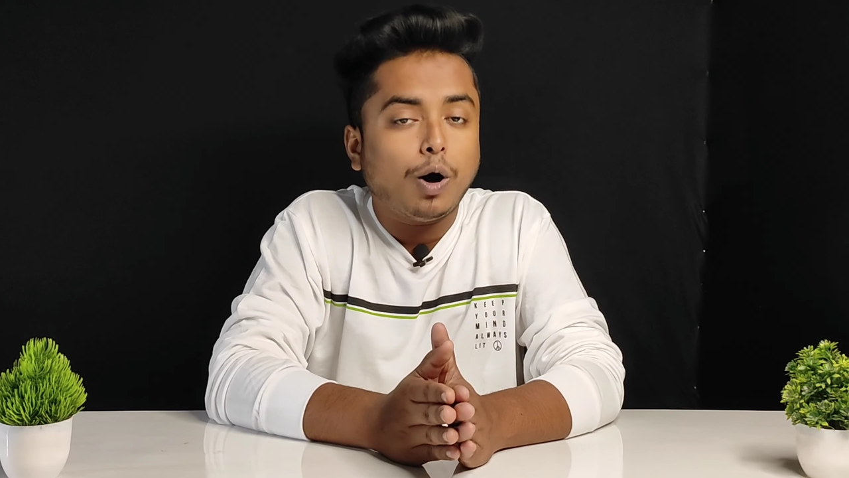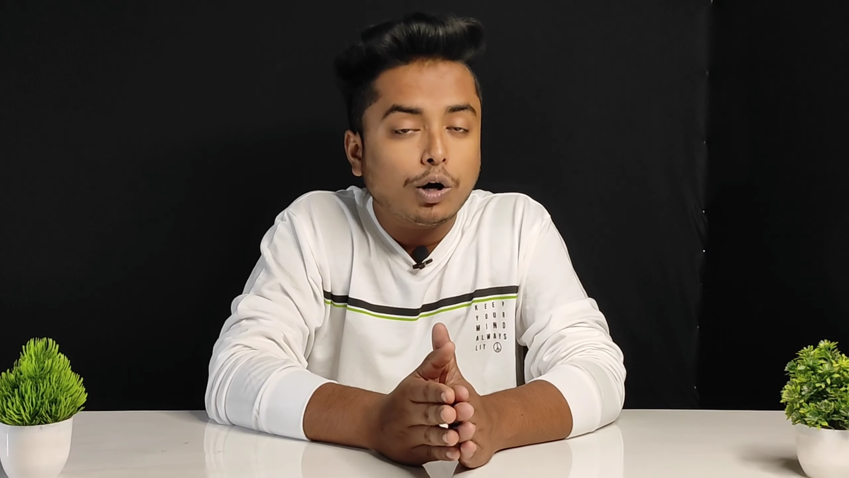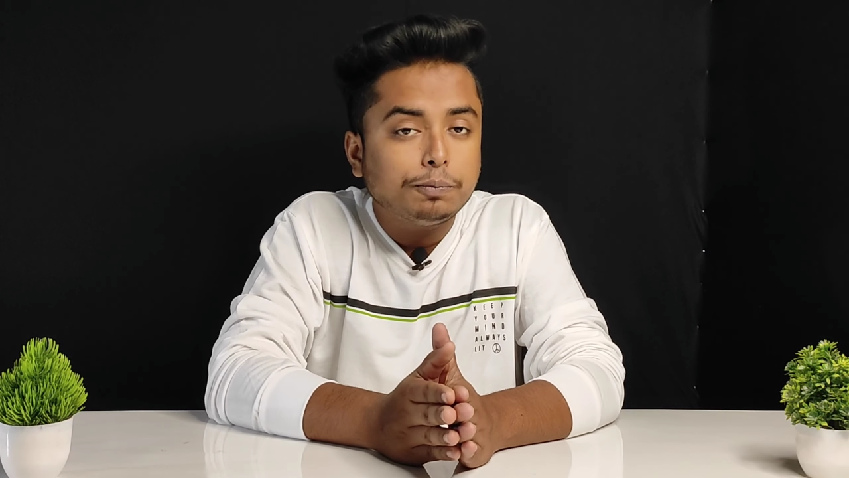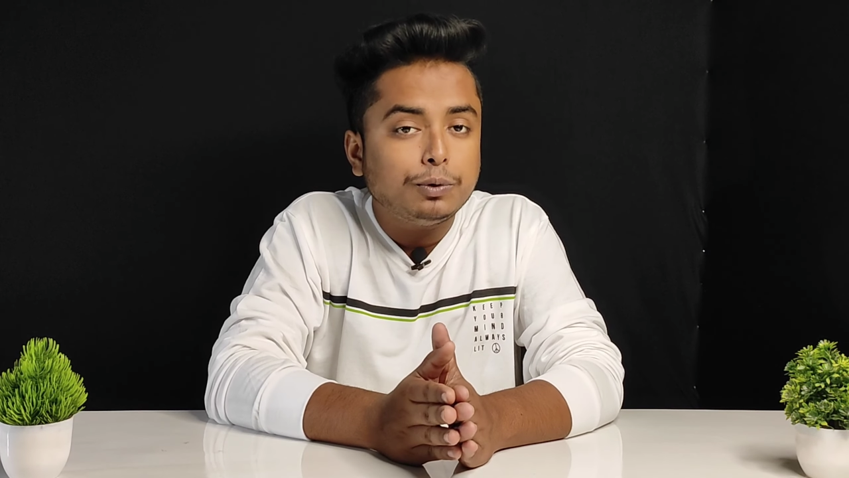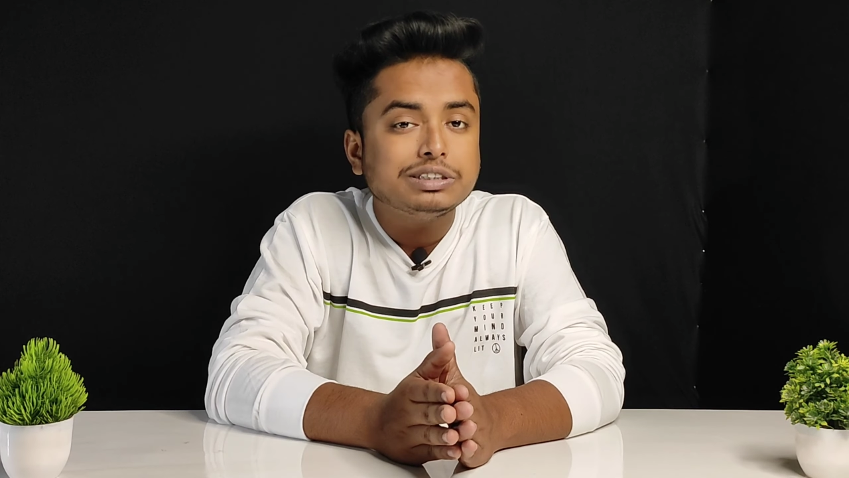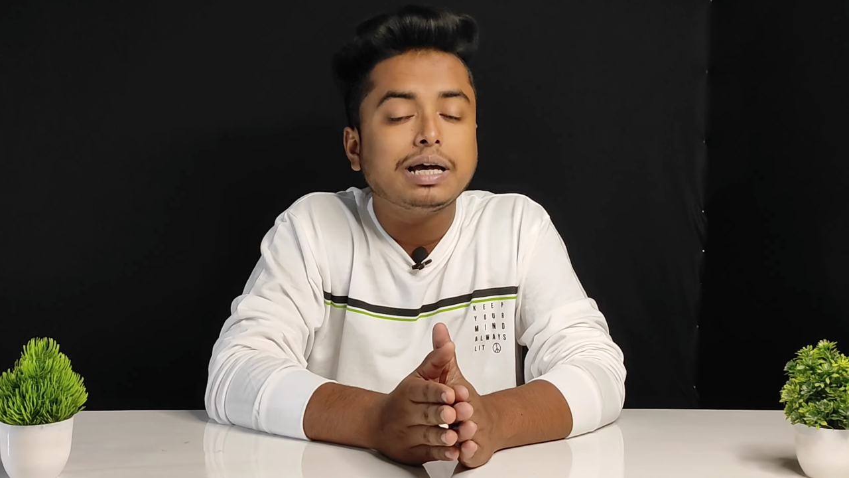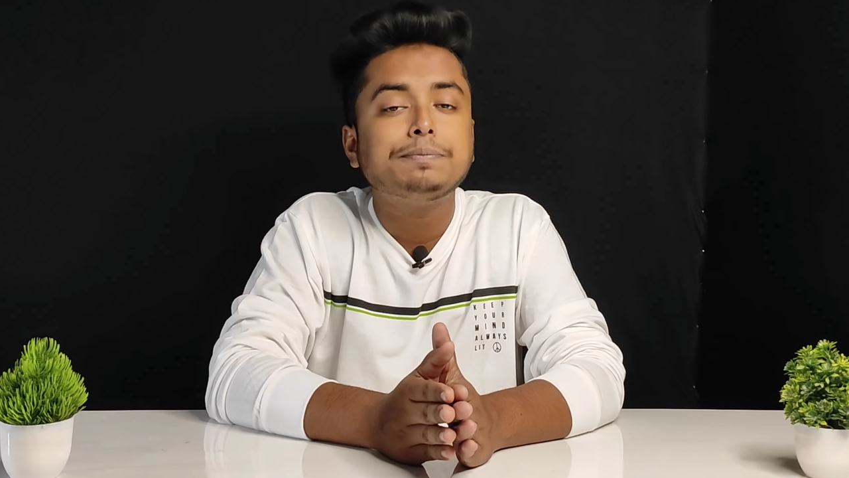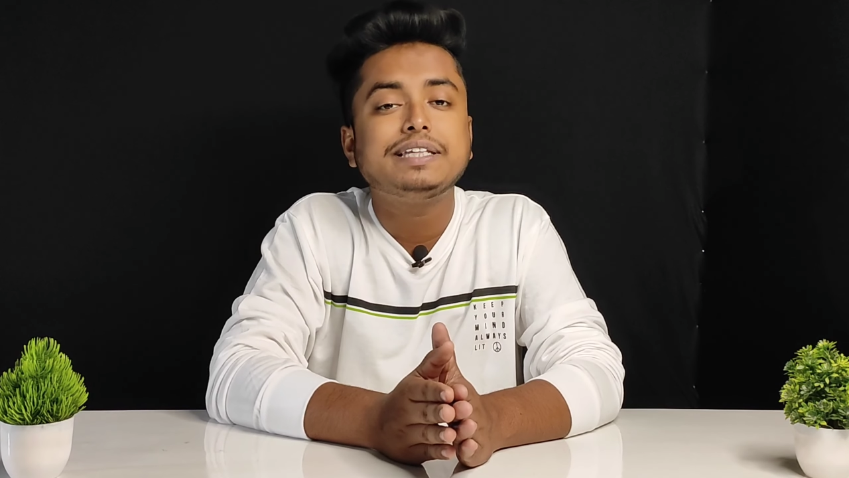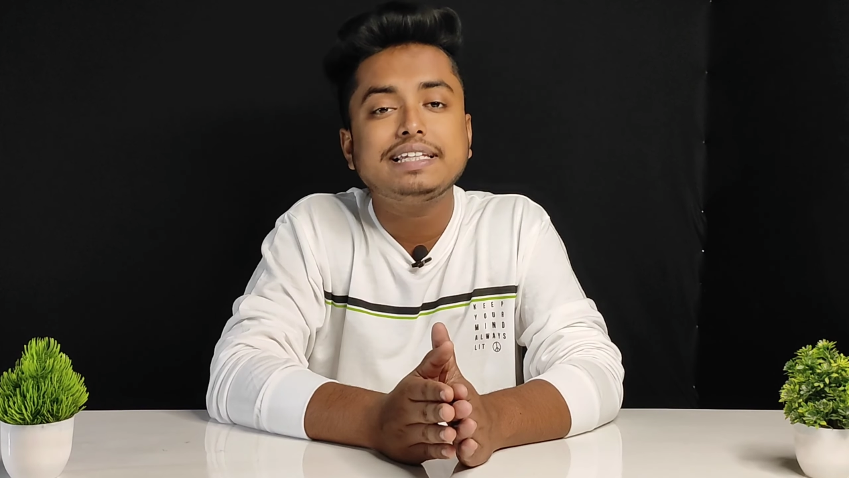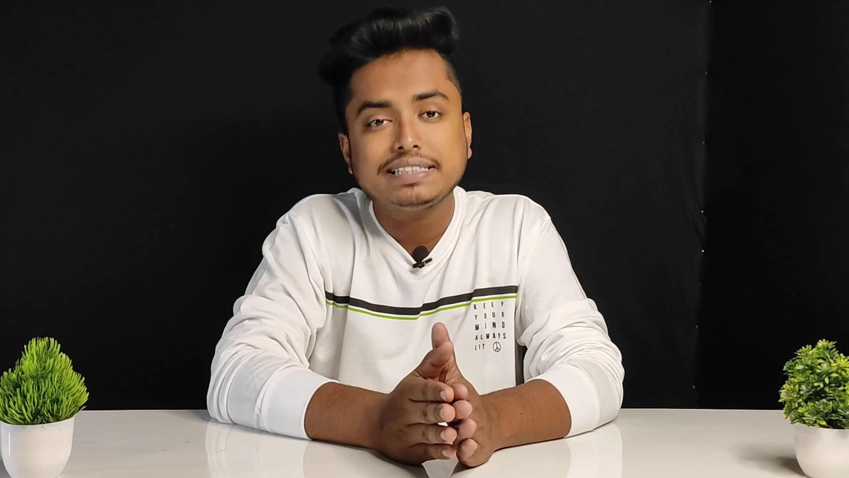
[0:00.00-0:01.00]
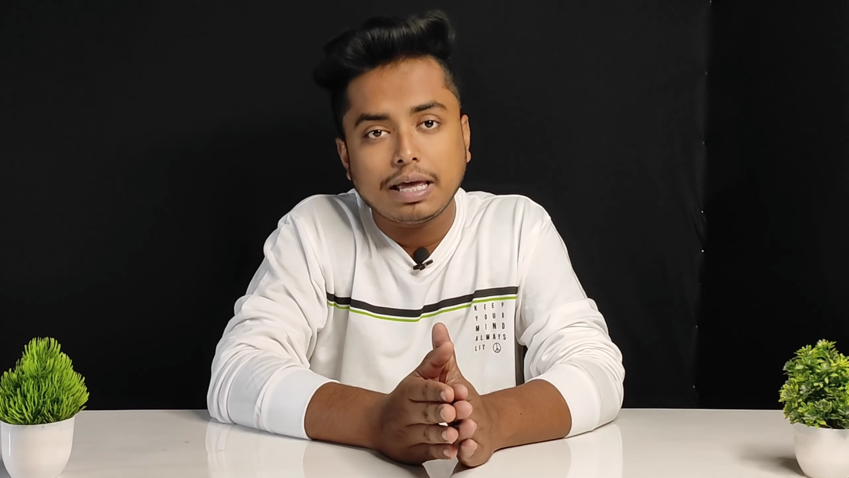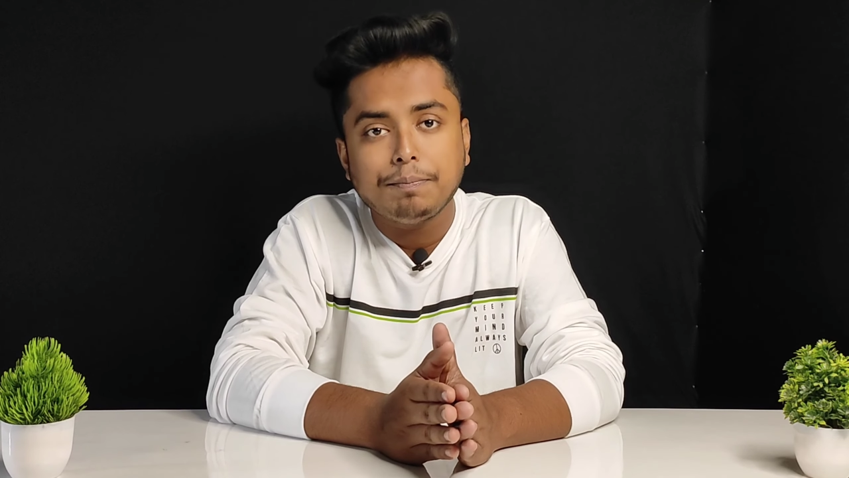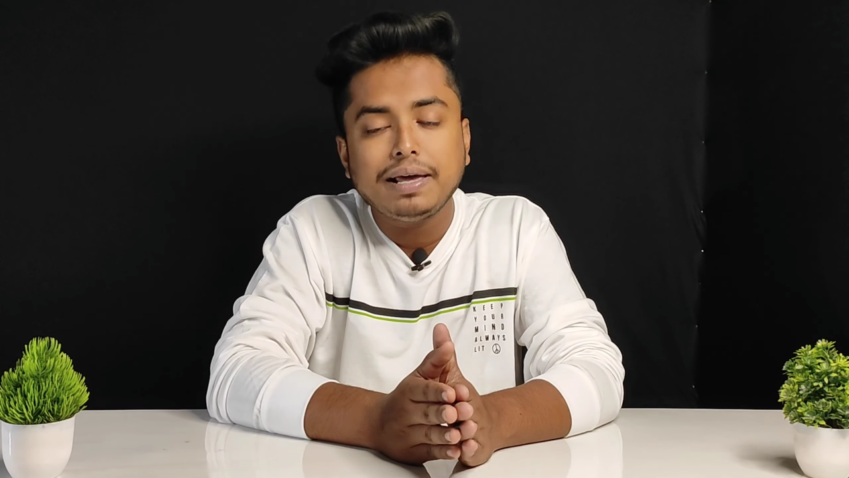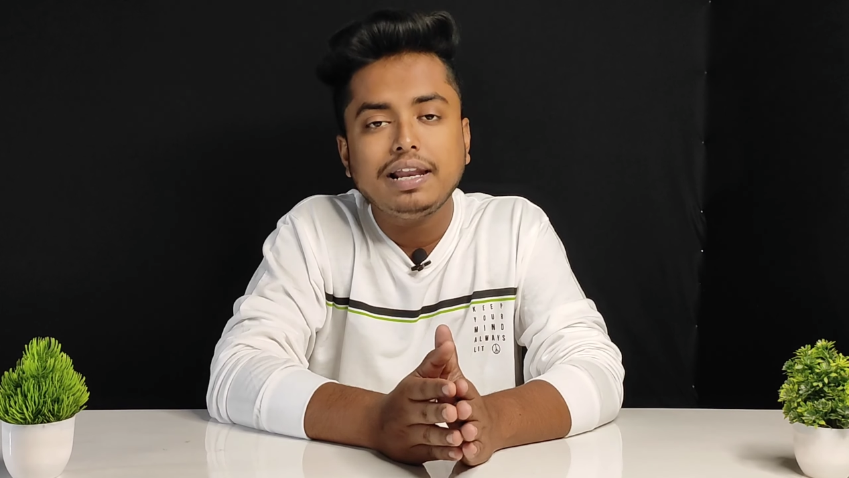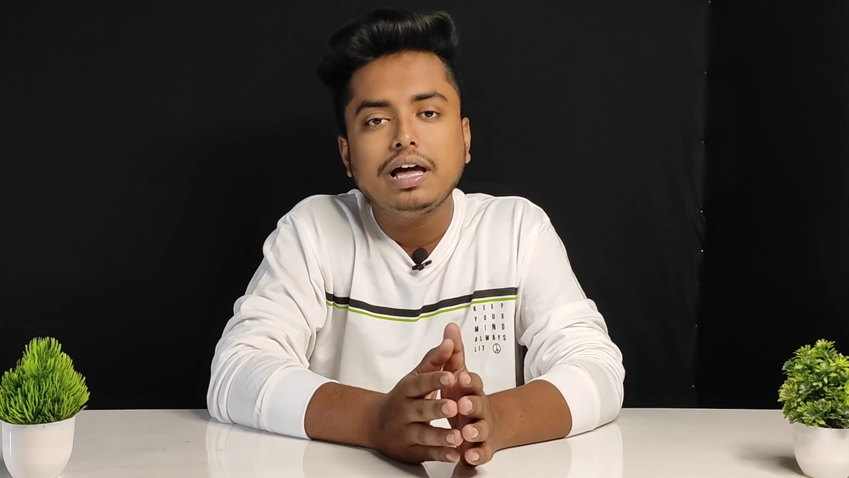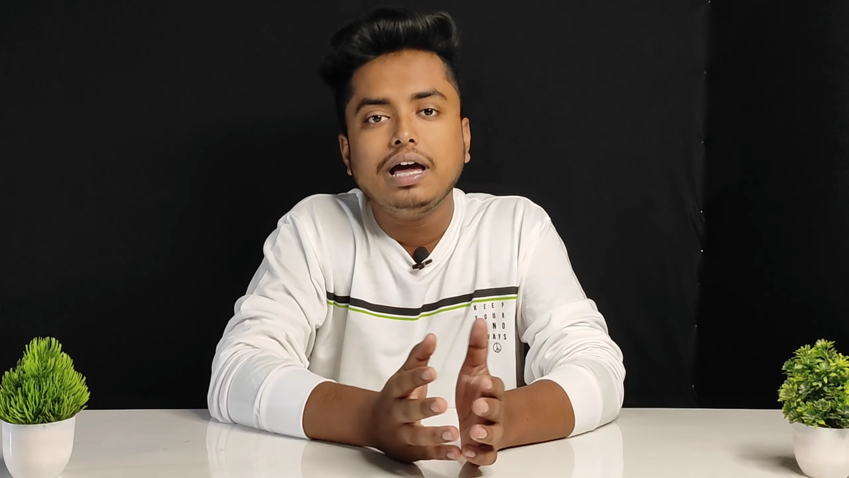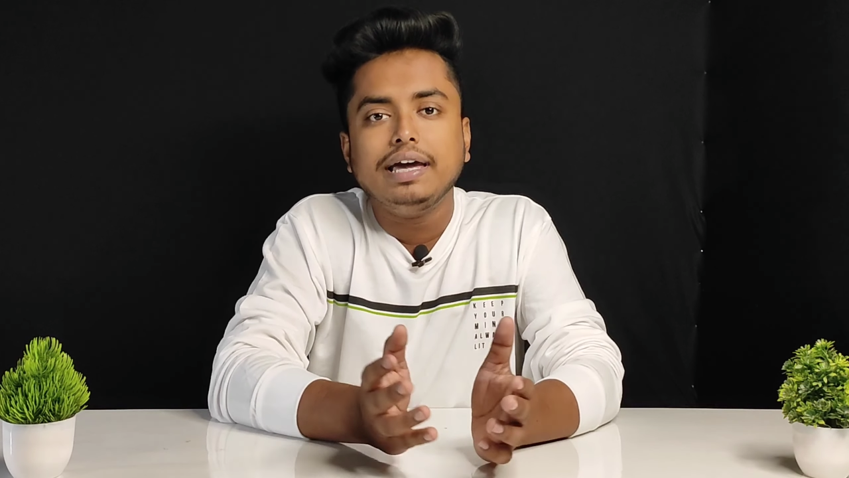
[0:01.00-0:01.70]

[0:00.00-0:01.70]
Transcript: पावरफुल सबसे स्टेबल